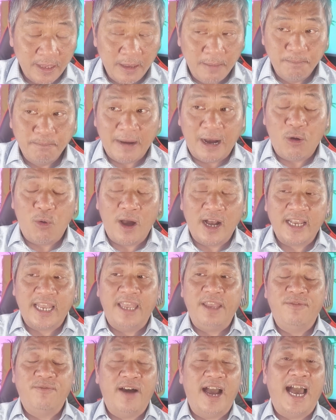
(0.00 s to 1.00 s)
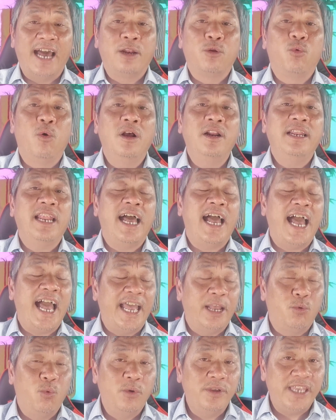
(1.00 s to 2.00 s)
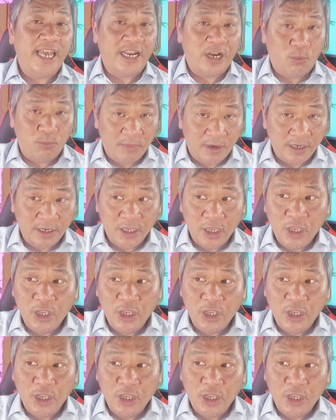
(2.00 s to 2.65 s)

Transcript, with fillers: Mà Hoa Kỳ và Anh Quốc là hai quốc gia đồng minh.